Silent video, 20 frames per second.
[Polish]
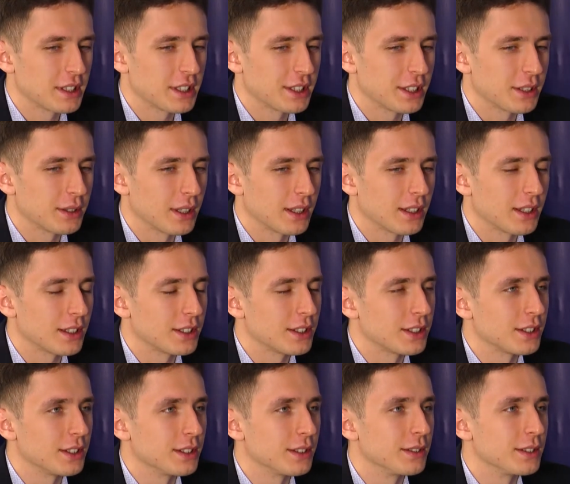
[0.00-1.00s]
prezesie, tutaj
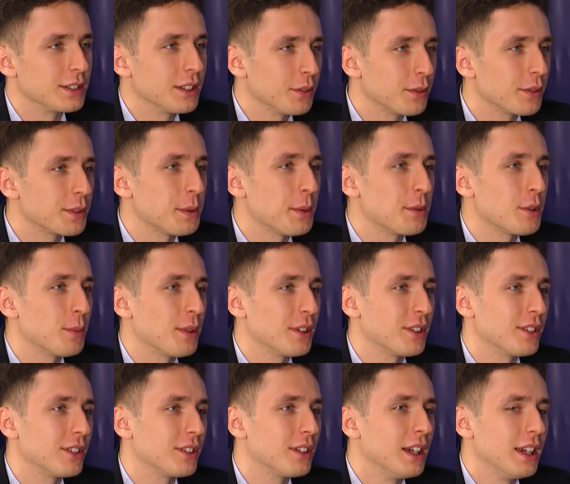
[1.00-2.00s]
też e, znowu wspomniał
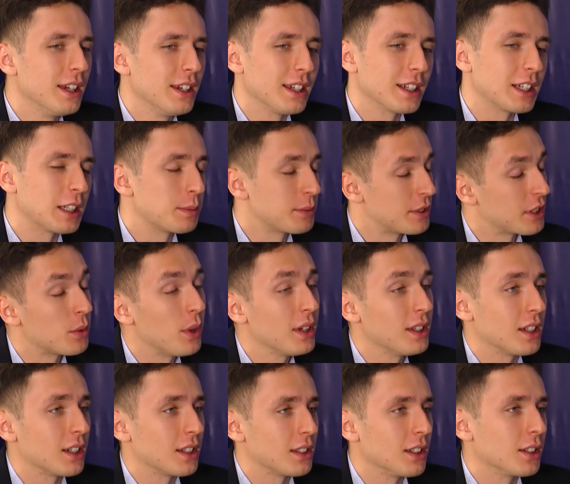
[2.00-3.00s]
pan o jakichś
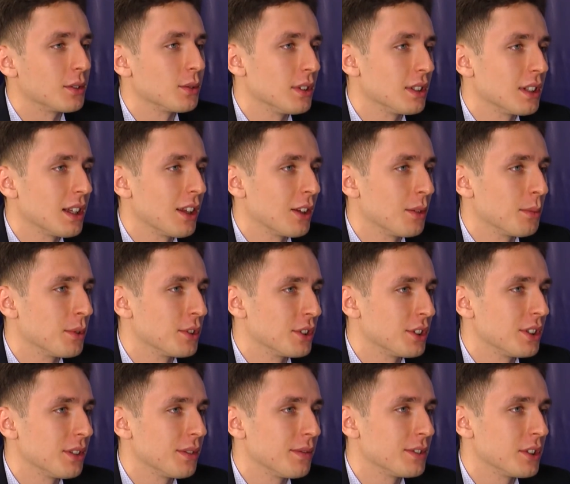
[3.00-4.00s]
przykładach, na których Radom może
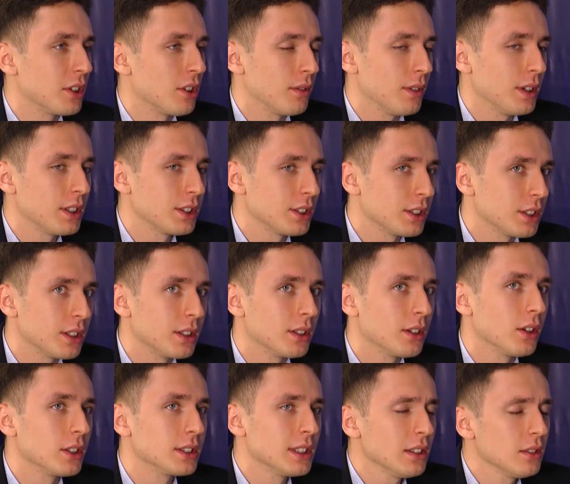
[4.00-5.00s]
się wzorować.
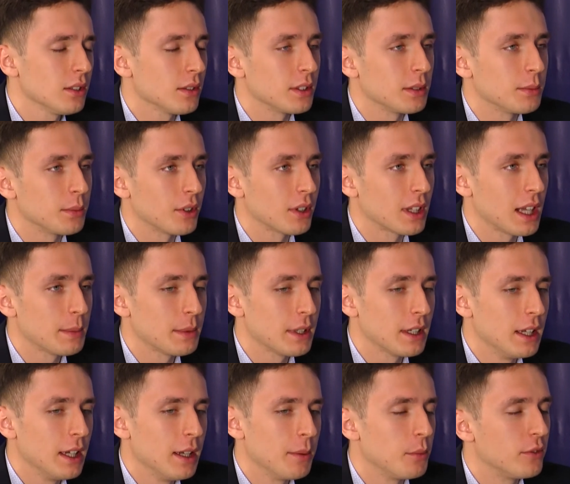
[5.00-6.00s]
E, ostatnio w tym
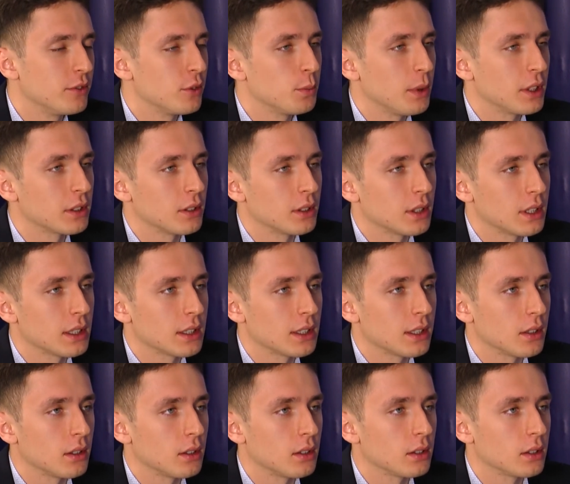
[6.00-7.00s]
programie mówił pan
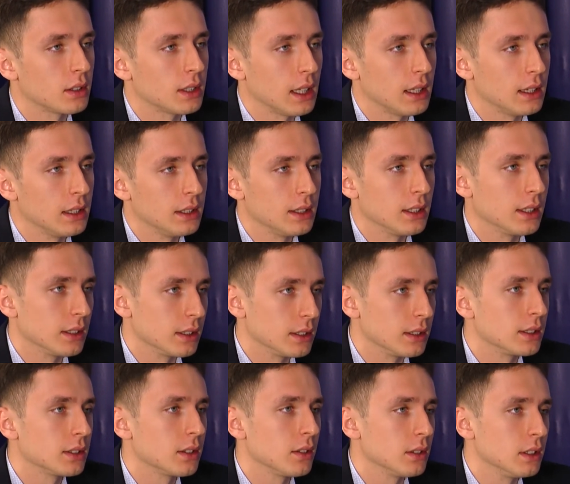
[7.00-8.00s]
konkretnie o Tallinie,
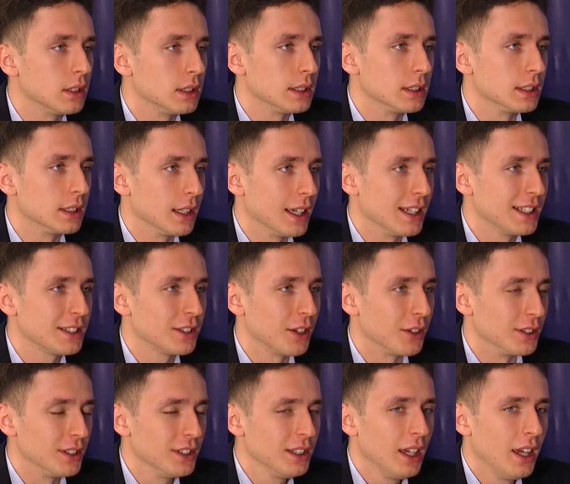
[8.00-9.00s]
e, stolicy
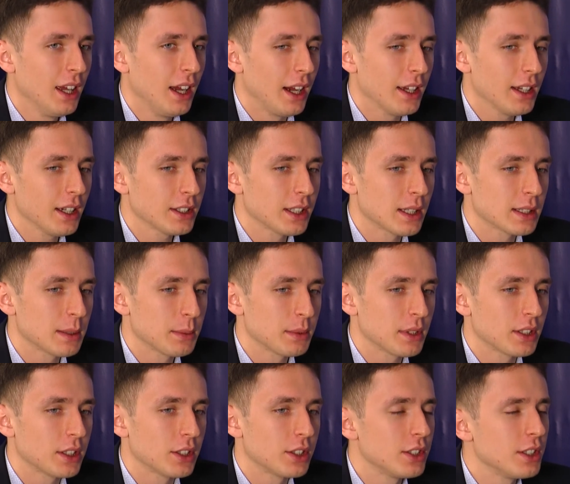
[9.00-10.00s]
Estonii, a ja chciałem
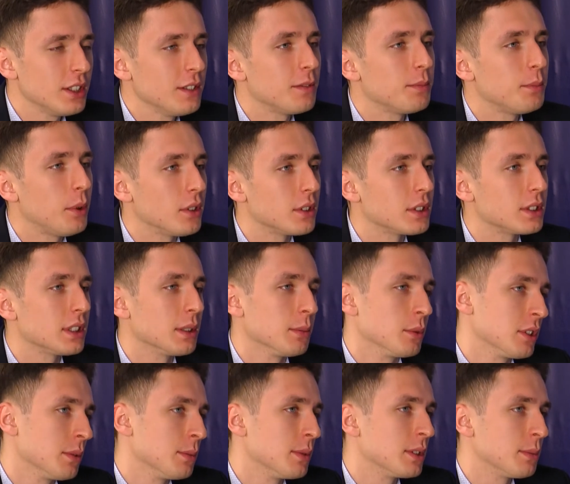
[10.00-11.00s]
zapytać, czy w Polsce
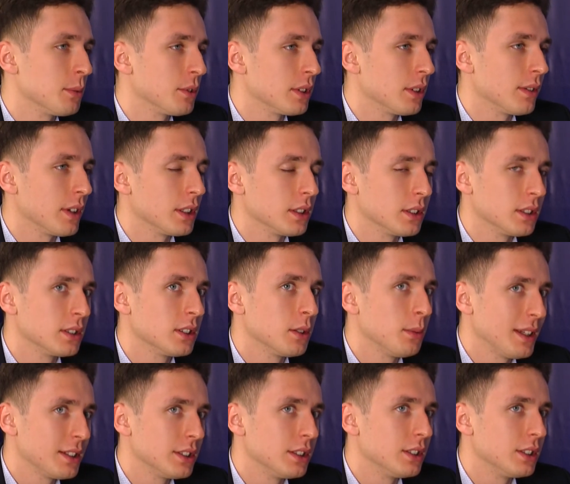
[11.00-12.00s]
możemy
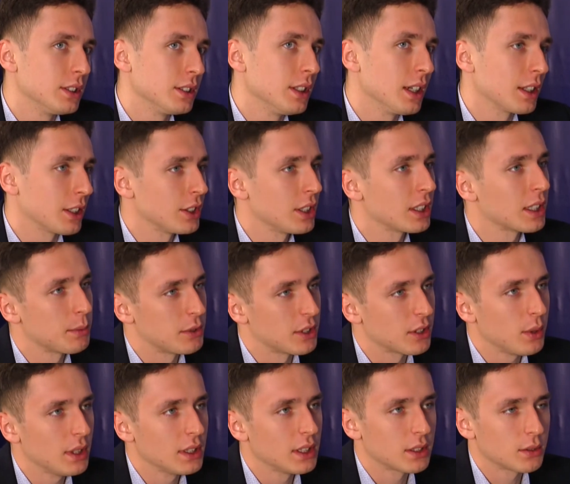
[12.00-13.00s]
zobaczyć jakieś takie
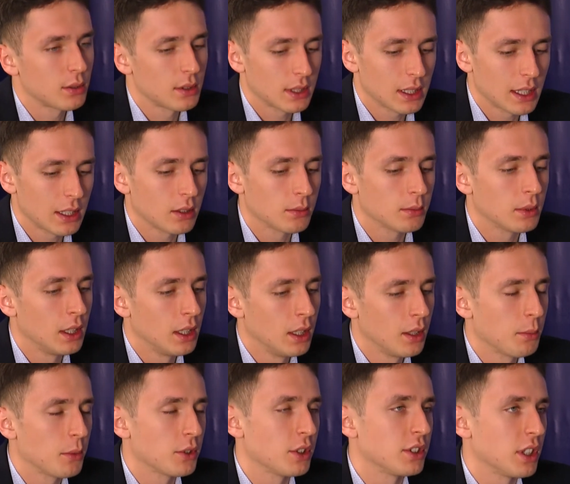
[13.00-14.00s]
przykłady, z których Radom
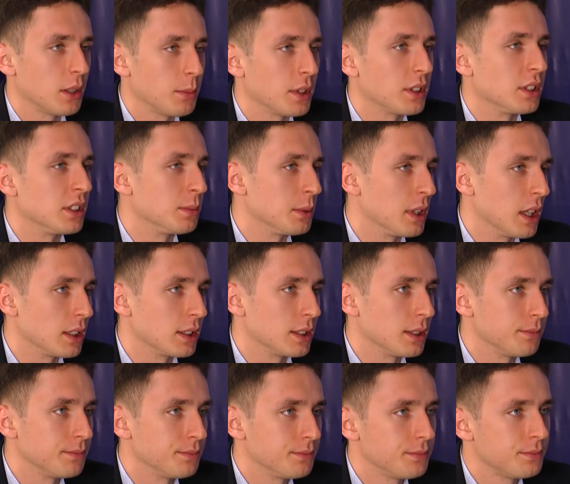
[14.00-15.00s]
może czerpać
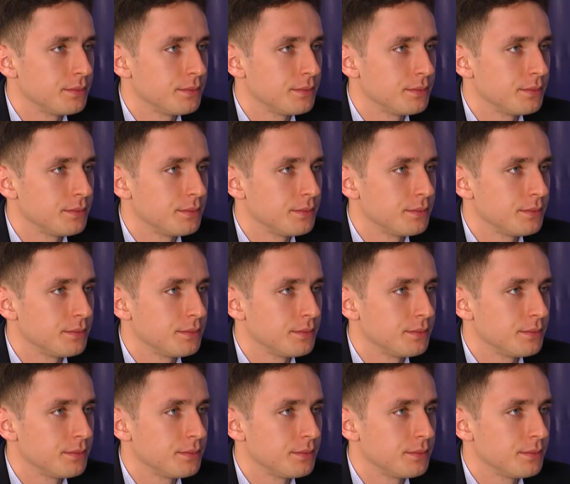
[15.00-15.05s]
inspirację?